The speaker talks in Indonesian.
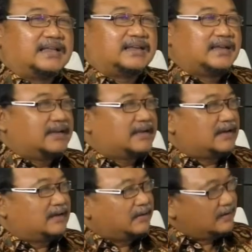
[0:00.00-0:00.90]
hanya
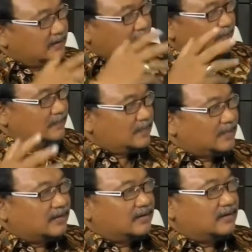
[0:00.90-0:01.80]
dijadikan
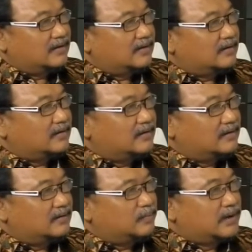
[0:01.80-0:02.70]
uh, eh,
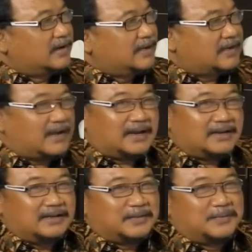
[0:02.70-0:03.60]

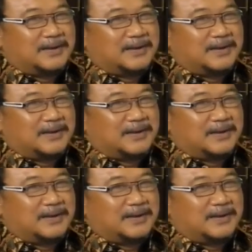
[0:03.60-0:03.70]
mengerikan gitu